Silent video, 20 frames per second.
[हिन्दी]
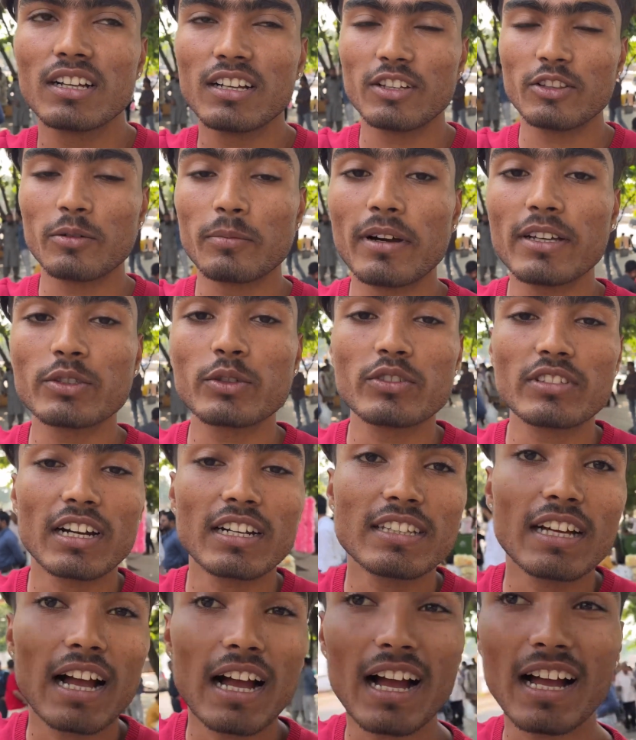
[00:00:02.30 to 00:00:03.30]
तो मैं सोच रहा
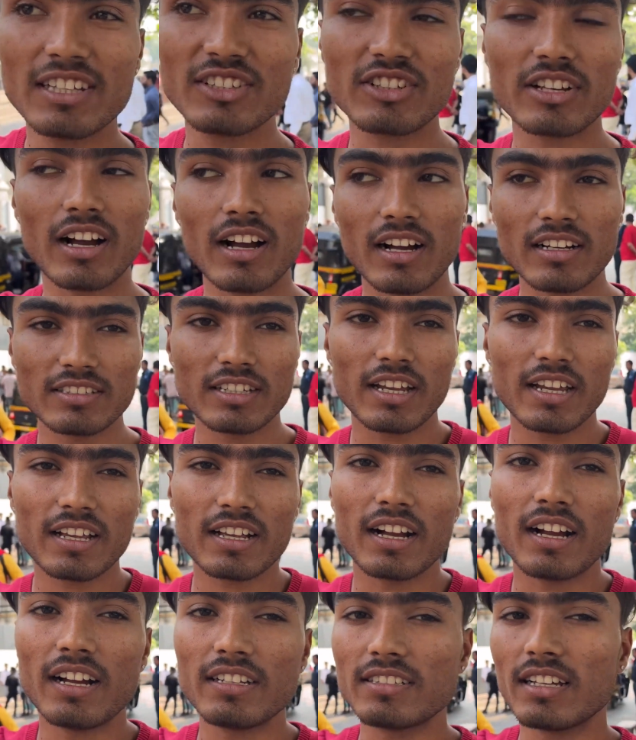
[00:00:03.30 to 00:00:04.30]
था आज कहाँ जाएं
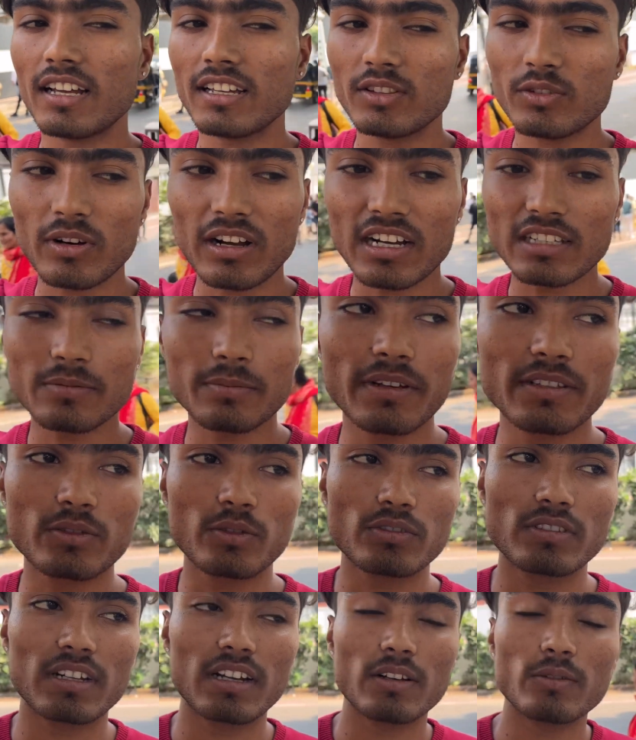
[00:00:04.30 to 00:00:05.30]
कहाँ जाएं तो आज मैं
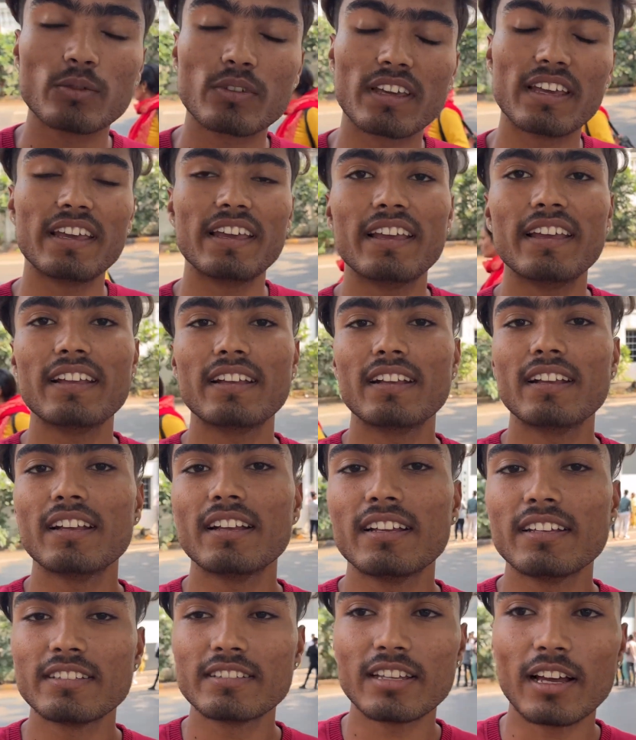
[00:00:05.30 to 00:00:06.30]
सोच रहा हूँ कि
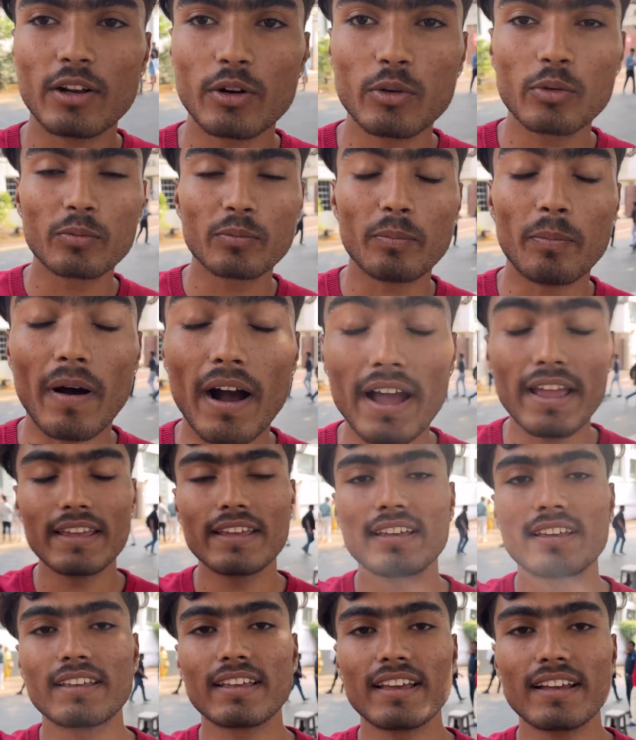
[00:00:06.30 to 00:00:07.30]
शाहरुख भाई
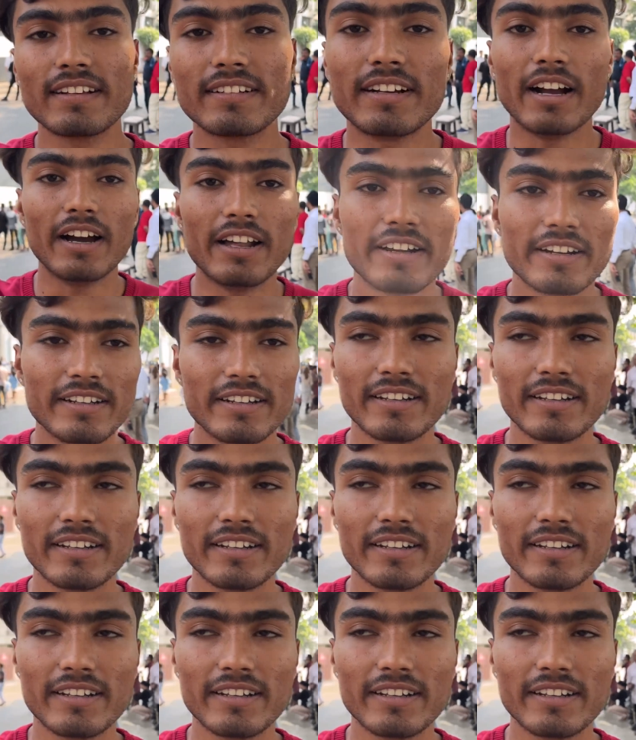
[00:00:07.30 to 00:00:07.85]
के घर